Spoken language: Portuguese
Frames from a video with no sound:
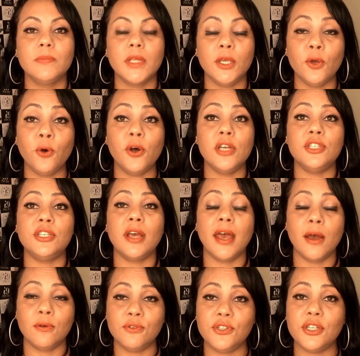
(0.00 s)
E hoje
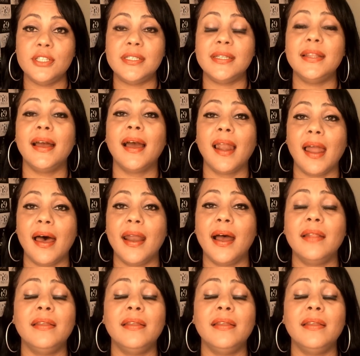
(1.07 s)
é um dia de se declarar,